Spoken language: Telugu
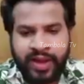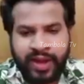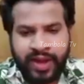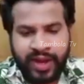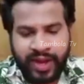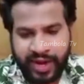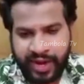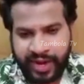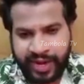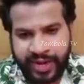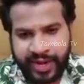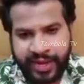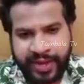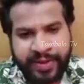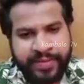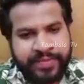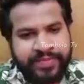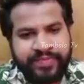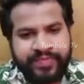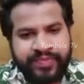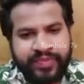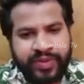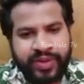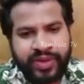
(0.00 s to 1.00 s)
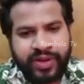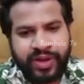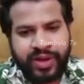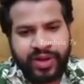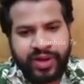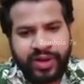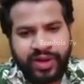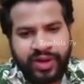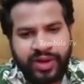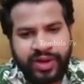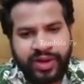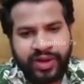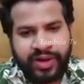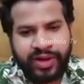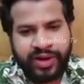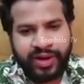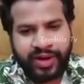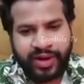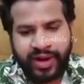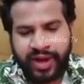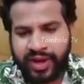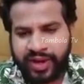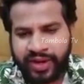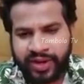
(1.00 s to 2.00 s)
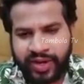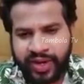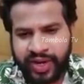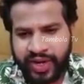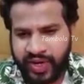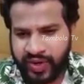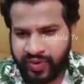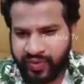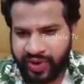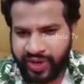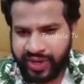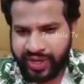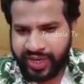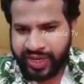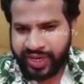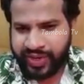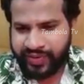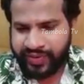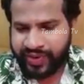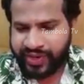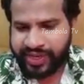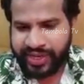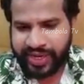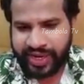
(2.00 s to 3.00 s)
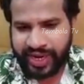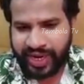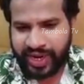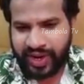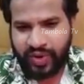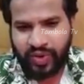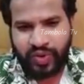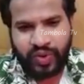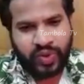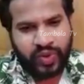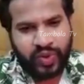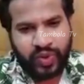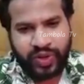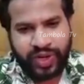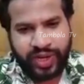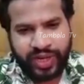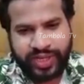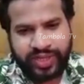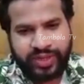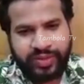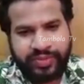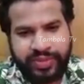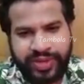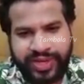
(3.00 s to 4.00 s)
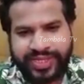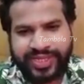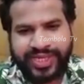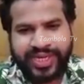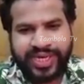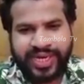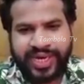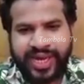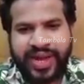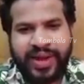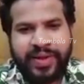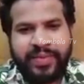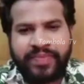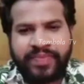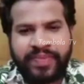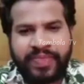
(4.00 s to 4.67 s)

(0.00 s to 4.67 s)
హాయ్ అండి నాకు ఎటువంటి ట్విట్టర్ అకౌంట్ లేదు బేసిక్గా